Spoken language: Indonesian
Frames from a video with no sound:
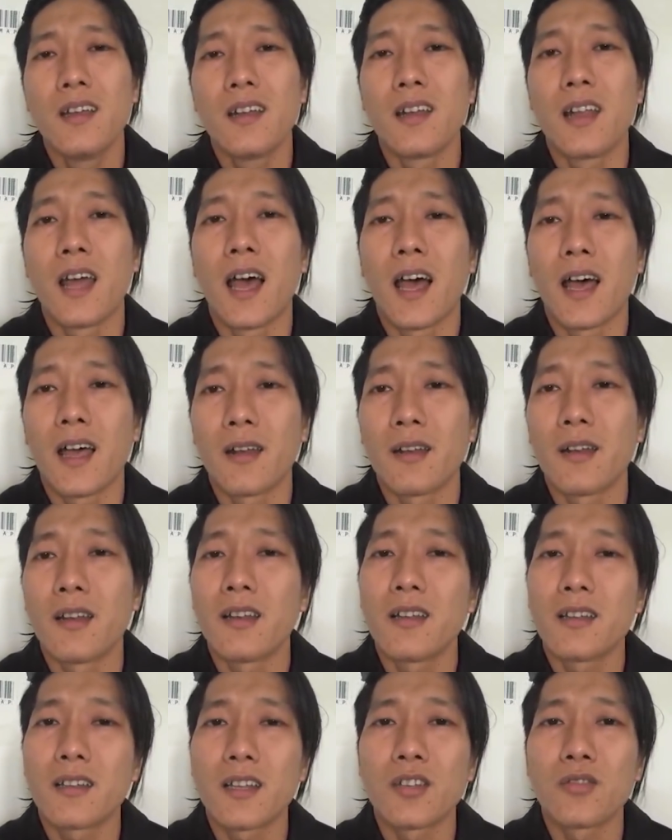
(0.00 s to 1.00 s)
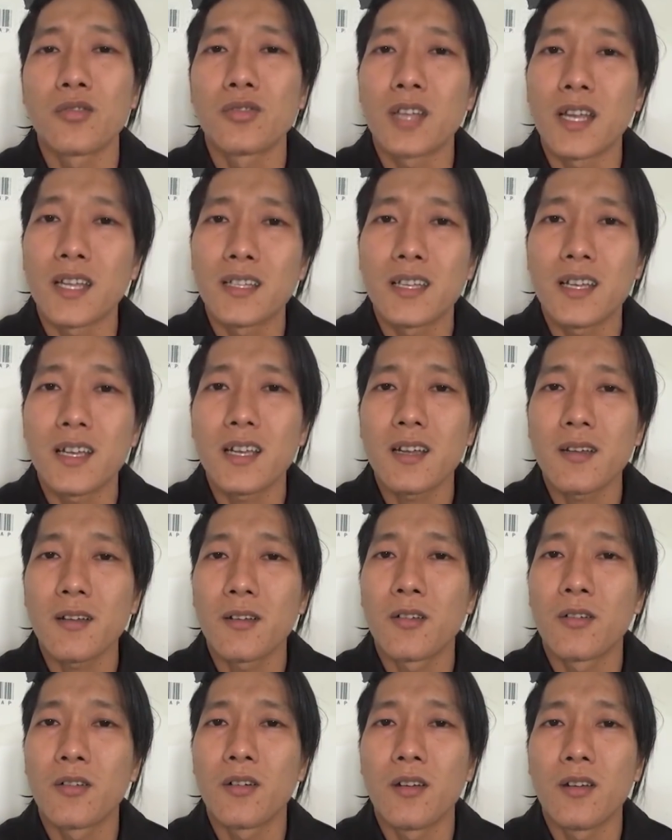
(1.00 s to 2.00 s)
dan tentu
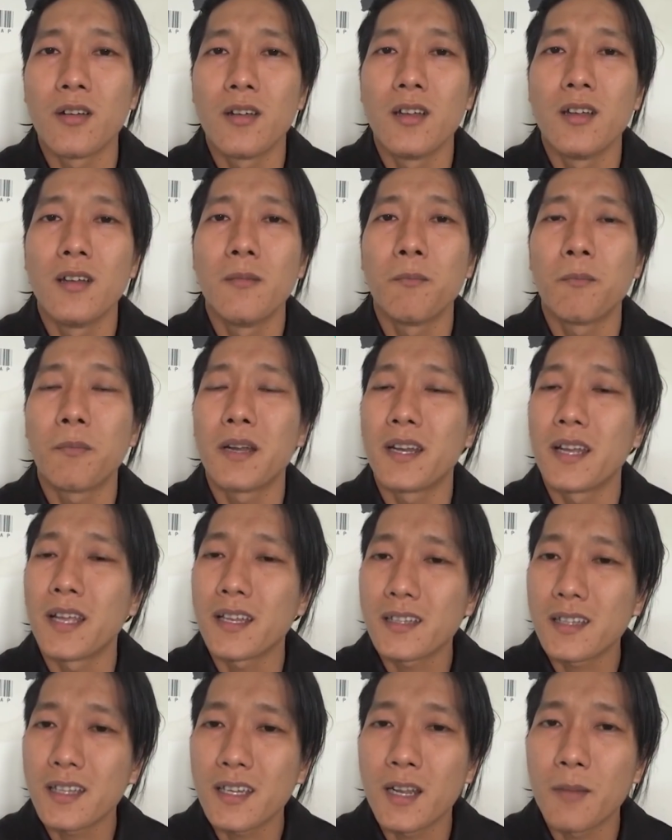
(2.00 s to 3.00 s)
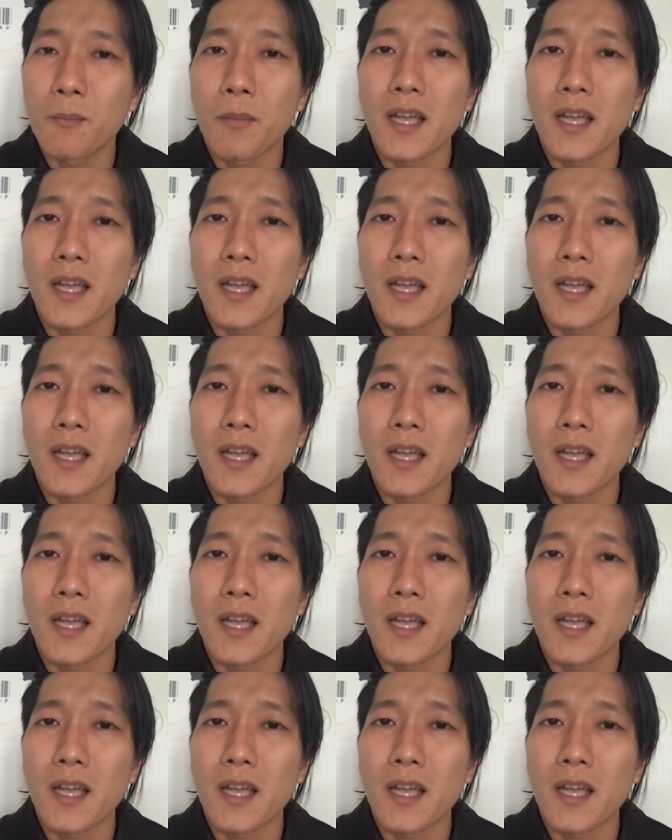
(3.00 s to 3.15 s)
saja pendeta dan